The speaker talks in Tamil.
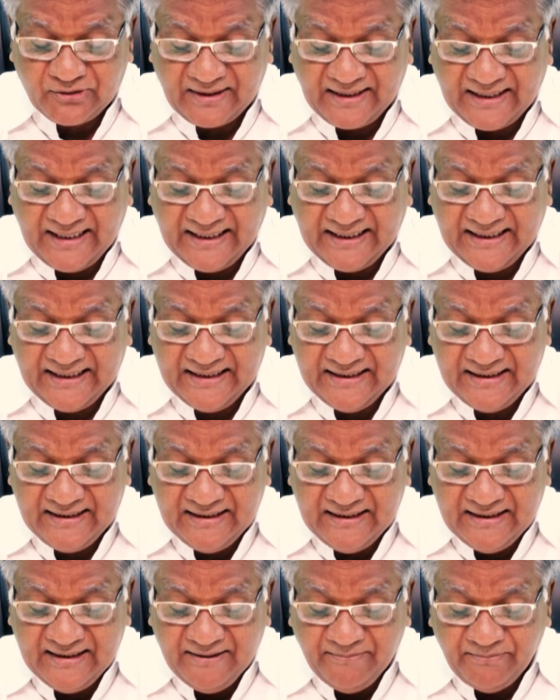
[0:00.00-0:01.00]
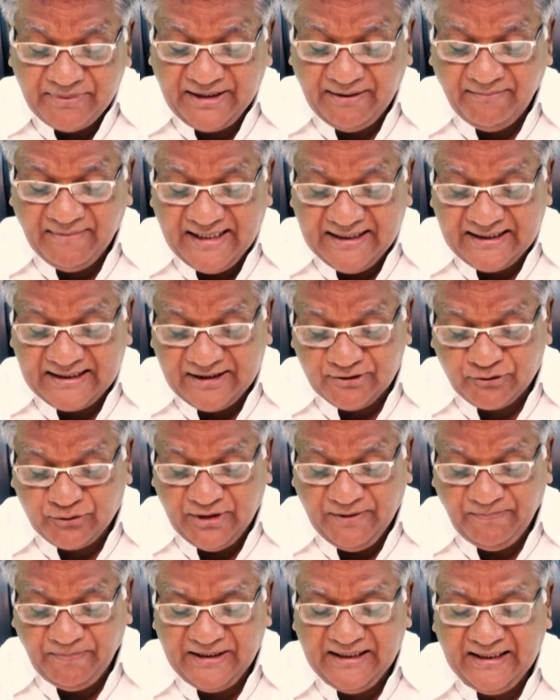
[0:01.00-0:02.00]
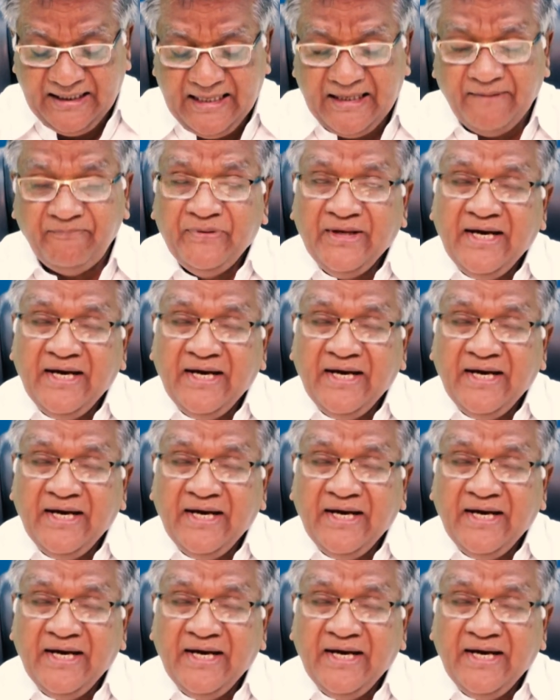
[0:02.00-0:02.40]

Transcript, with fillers: சொல்றாங்க பிரியமான கத்துடி பிள்ளையிலே